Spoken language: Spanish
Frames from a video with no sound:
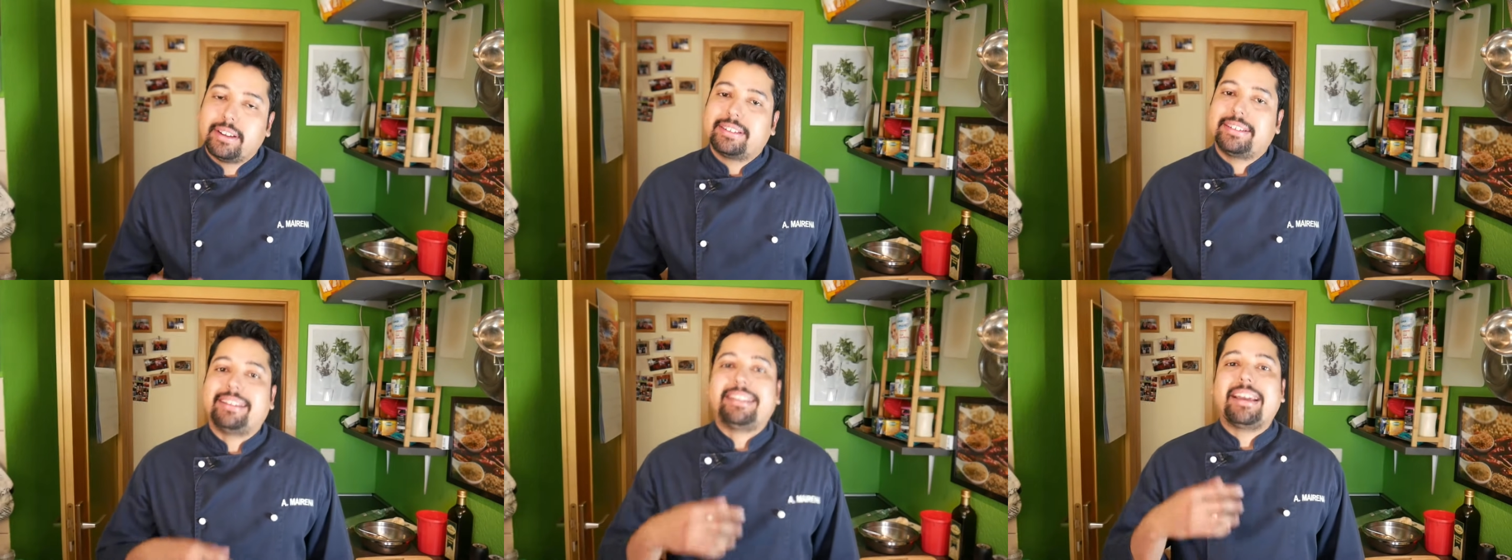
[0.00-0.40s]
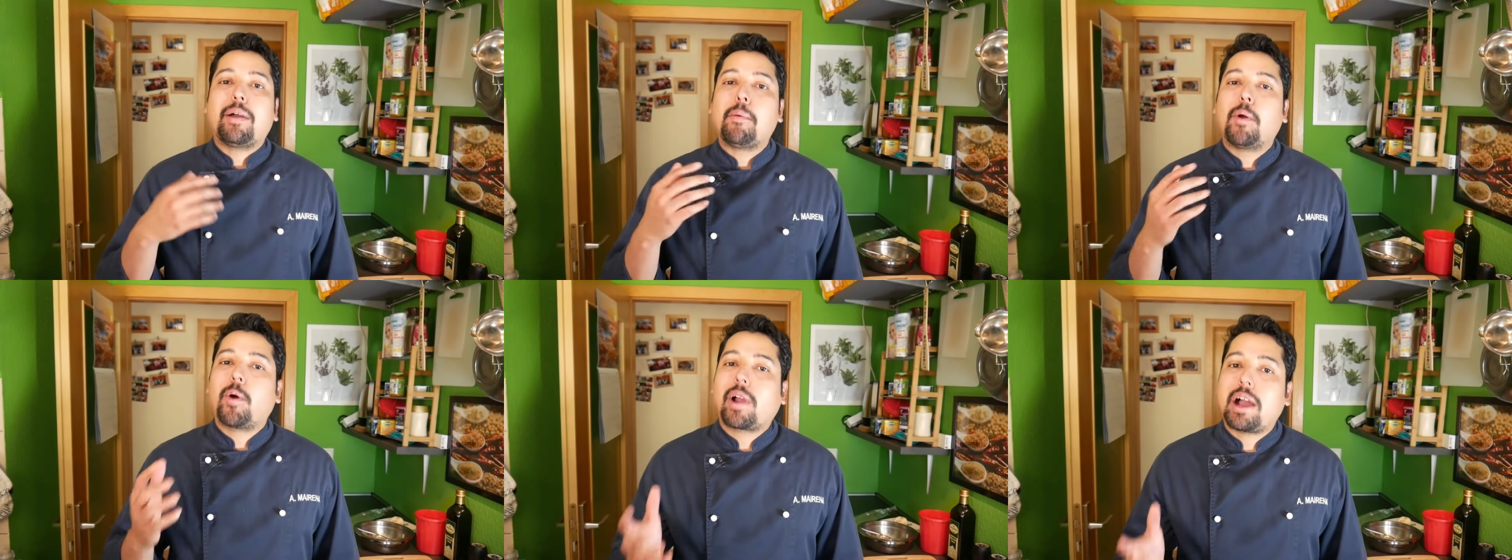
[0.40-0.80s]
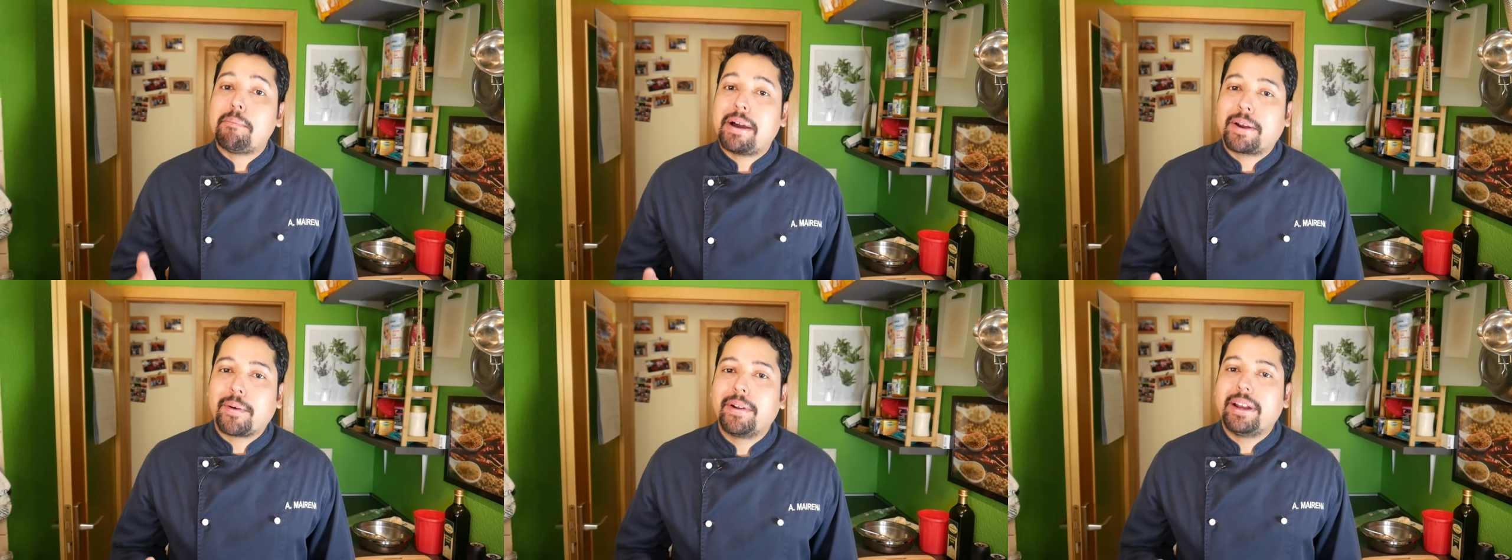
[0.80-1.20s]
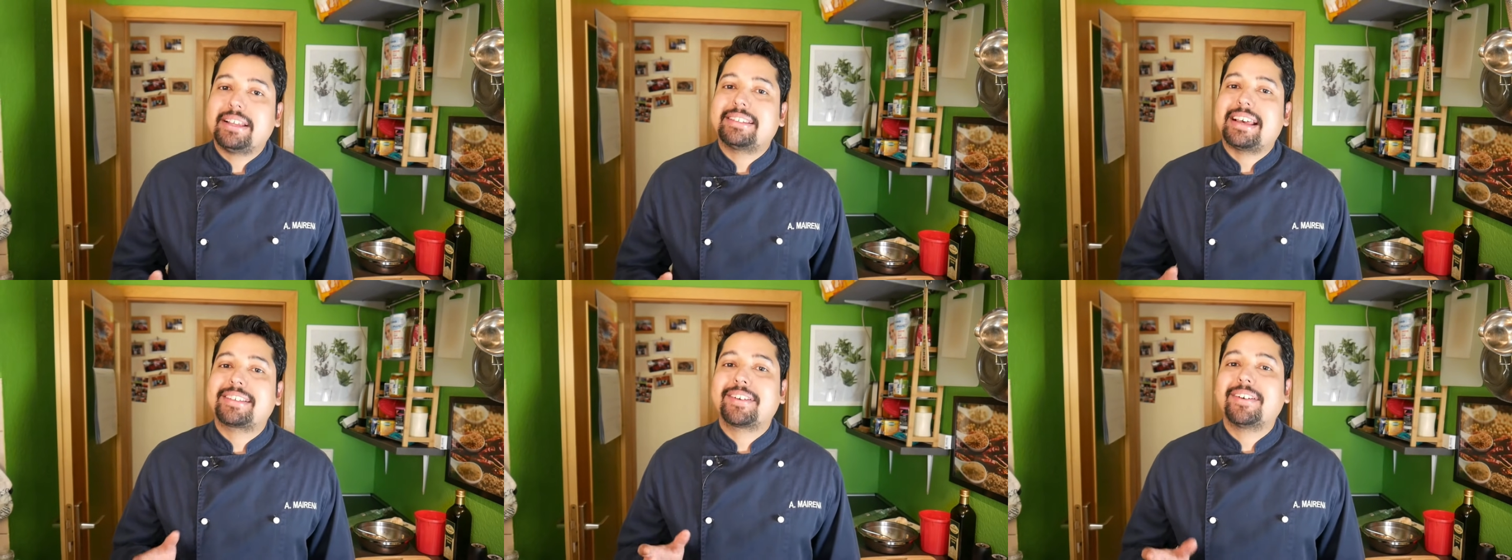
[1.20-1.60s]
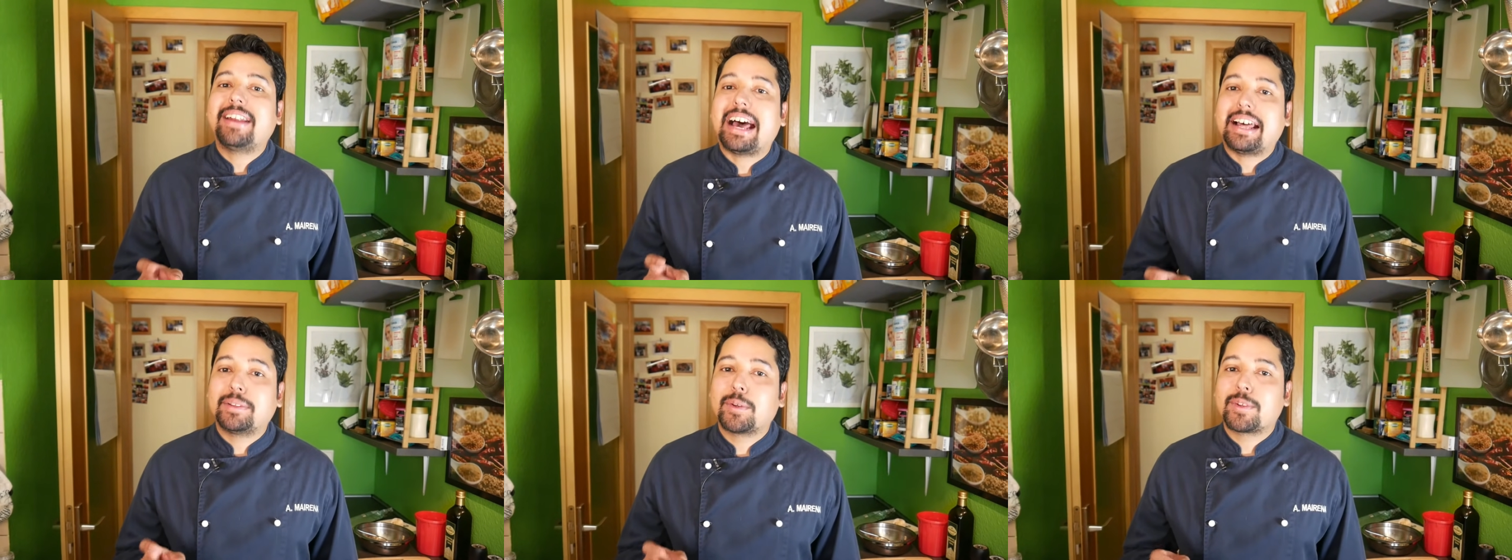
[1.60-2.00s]
Ya tengo los camarones
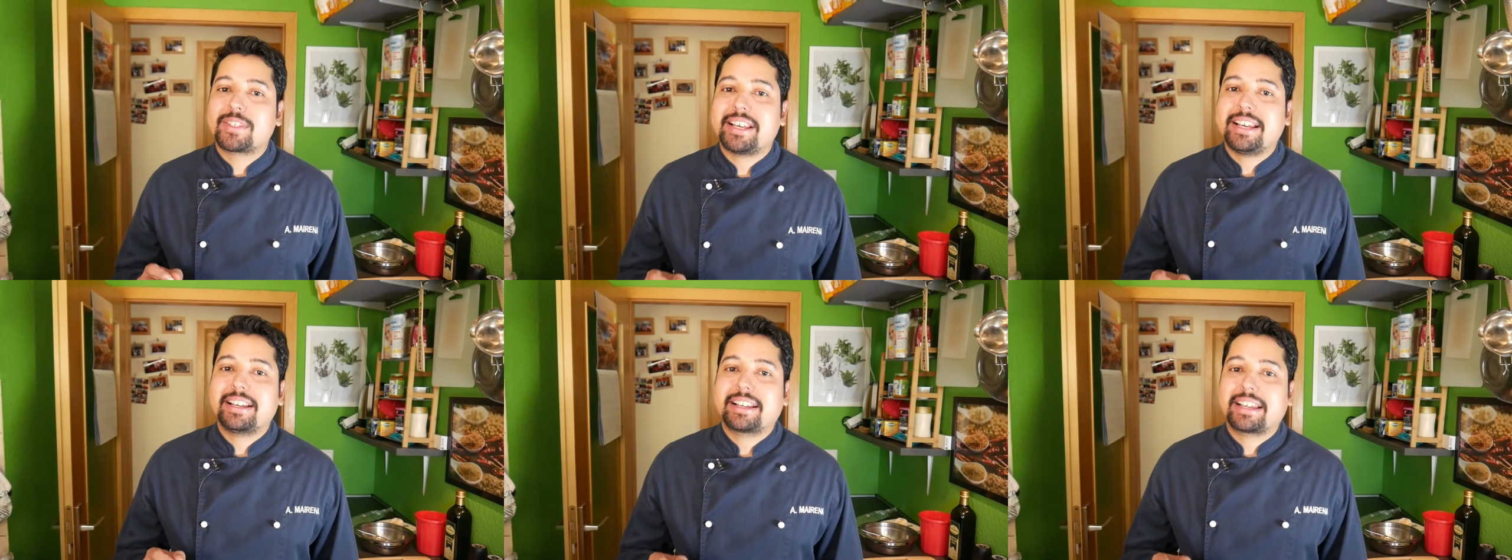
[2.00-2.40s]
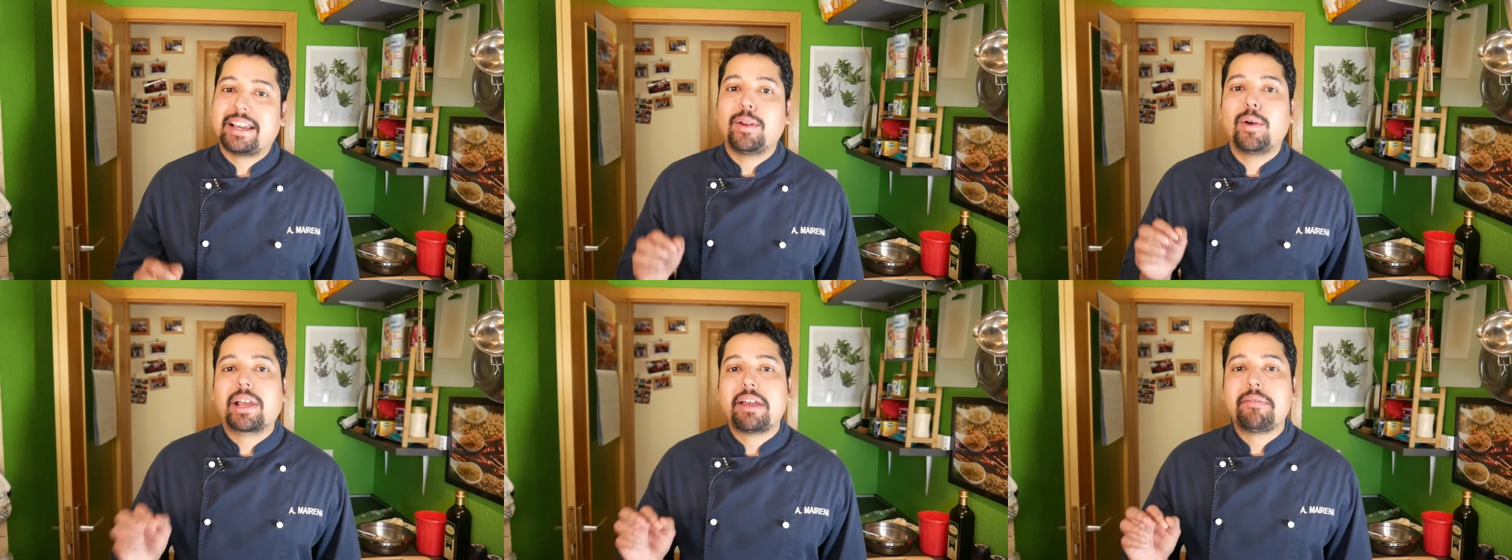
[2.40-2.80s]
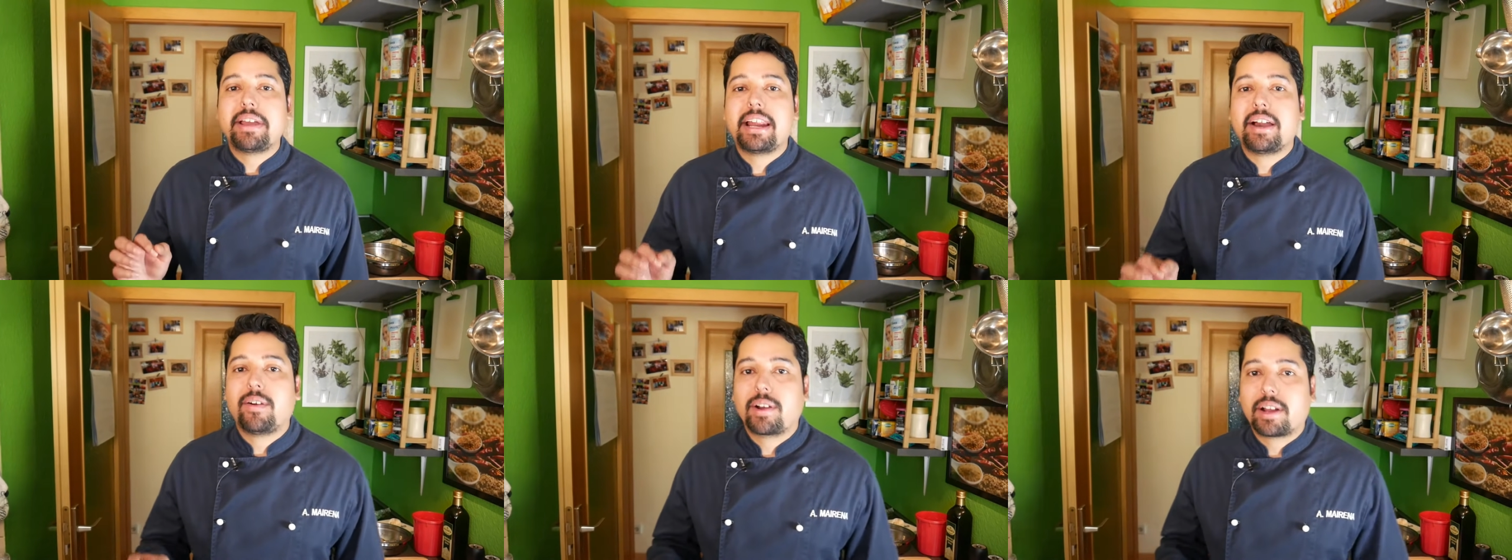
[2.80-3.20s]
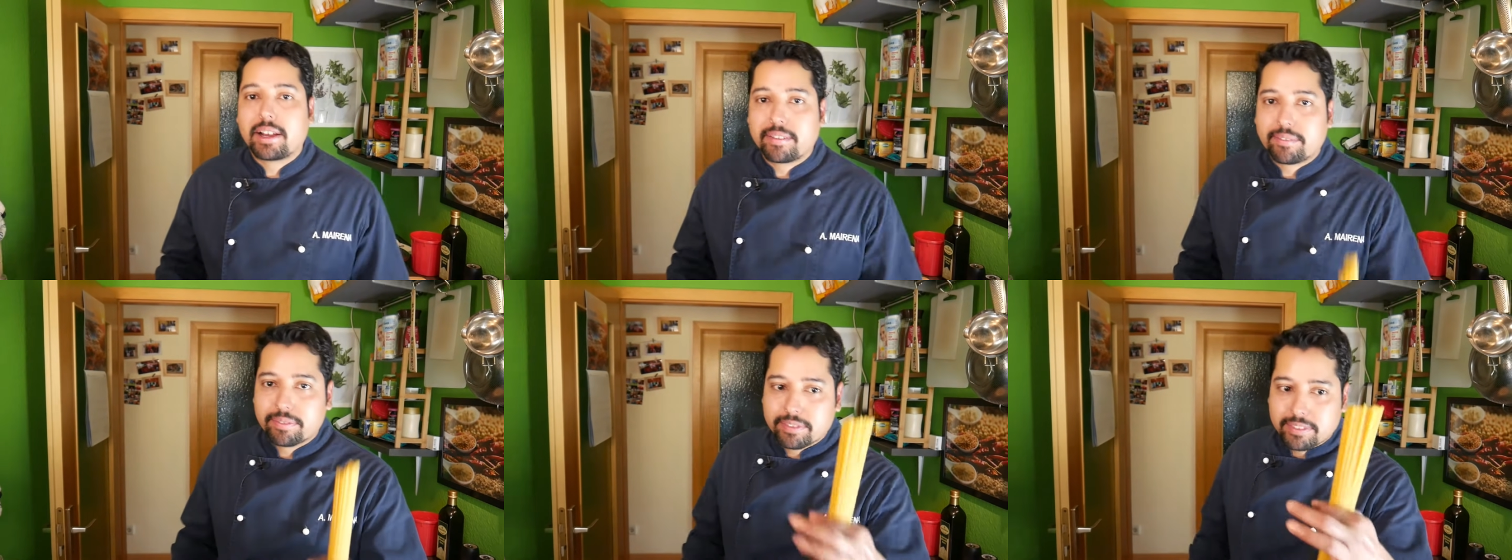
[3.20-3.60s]
sazonándose. ¿Qué es lo que viene ahora?